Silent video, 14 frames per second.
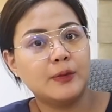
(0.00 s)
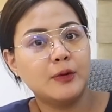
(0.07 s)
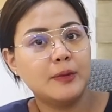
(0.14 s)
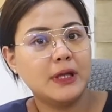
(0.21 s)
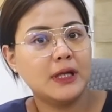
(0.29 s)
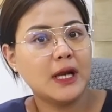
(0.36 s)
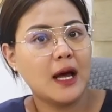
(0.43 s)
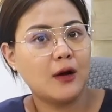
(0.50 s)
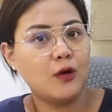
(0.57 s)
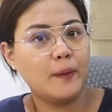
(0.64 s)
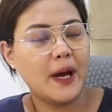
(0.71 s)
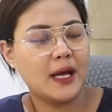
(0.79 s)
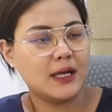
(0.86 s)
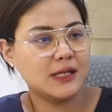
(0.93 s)
Bumili na ako
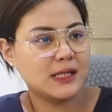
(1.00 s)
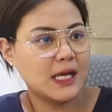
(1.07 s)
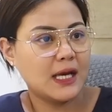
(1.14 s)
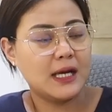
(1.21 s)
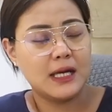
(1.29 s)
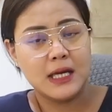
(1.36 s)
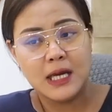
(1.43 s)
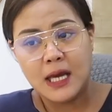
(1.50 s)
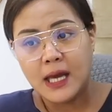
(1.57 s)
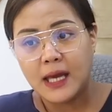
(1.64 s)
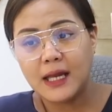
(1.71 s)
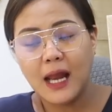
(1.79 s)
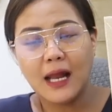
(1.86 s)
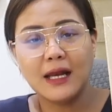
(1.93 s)
para sa
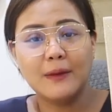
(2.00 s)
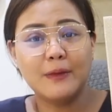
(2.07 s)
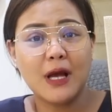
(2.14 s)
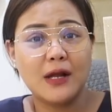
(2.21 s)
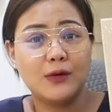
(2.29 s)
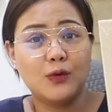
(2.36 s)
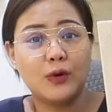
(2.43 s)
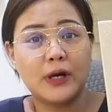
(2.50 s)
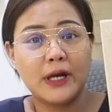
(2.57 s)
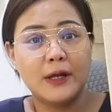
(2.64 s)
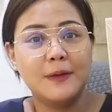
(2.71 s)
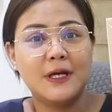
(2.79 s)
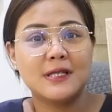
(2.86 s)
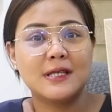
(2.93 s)
ilalim nga nung
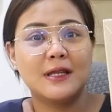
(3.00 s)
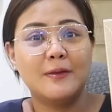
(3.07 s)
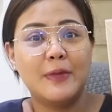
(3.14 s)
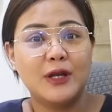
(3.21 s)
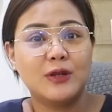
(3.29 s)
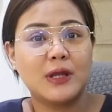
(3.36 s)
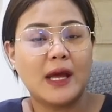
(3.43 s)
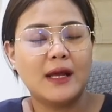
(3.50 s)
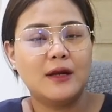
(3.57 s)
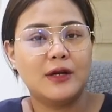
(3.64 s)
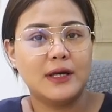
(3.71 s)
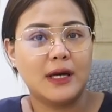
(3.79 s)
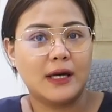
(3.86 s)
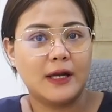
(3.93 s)
crib kasi 'di ba yung Tyler
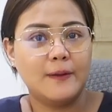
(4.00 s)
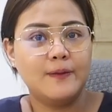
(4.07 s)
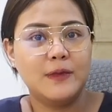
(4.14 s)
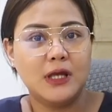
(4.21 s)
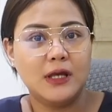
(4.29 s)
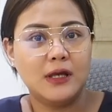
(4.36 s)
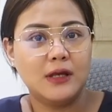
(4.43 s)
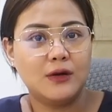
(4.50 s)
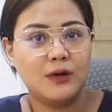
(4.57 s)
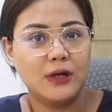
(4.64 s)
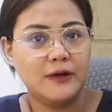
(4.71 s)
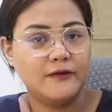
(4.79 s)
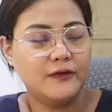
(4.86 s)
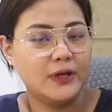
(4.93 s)
na crib ni
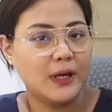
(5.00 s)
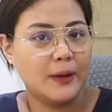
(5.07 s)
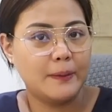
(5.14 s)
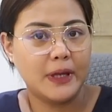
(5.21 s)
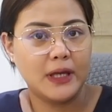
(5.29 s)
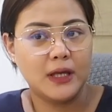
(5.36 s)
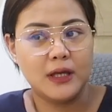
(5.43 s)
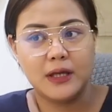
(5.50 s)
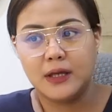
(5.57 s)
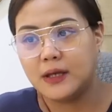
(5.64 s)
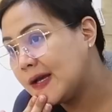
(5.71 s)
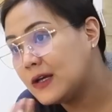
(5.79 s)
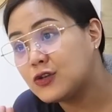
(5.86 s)
Olivia may